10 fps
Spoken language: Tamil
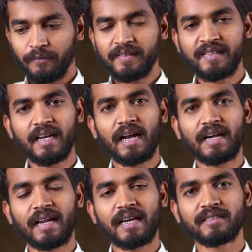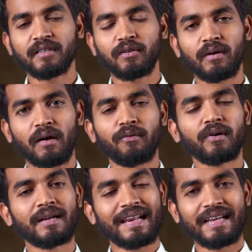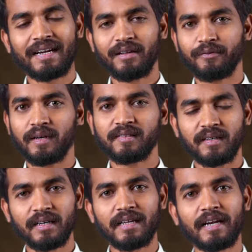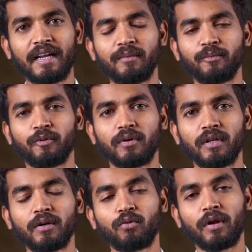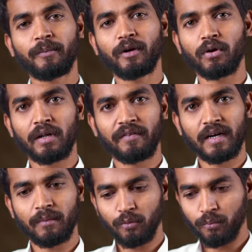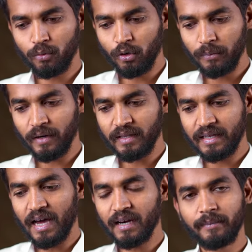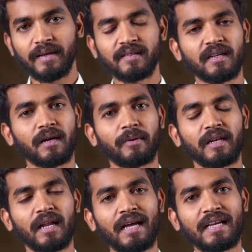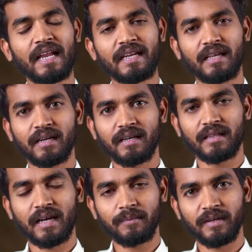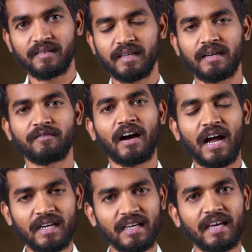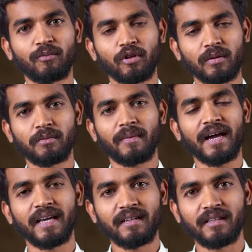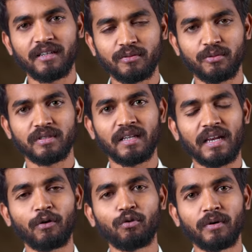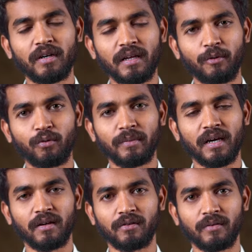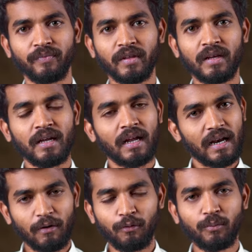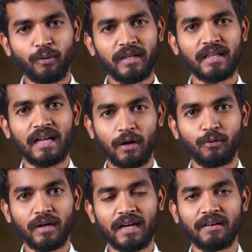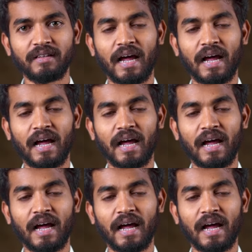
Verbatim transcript: ஃபிசிக்கல் அட்ராக்ஷனுக்கும் லவ்வுக்கும் நிறைய டிஃப்ரென்ஸ் இருக்குது ரெண்டையும் போட்டு குழப்பி கொள்ள வேண்டாம் குறிப்பாக அதை யாருக்கு பேசுகிறேன் அப்படின்னா இளைஞர்களுக்கு தான் பேசுகிறேன் வாழ்க்கையே மொத்தமும் மாயின்னு தெரிஞ்சு போச்சு இதில் லவ் மட்டும் எப்படி உண்மையாக இருக்கும் லவ்வும் போய் தான் லவ்னா நான் வந்து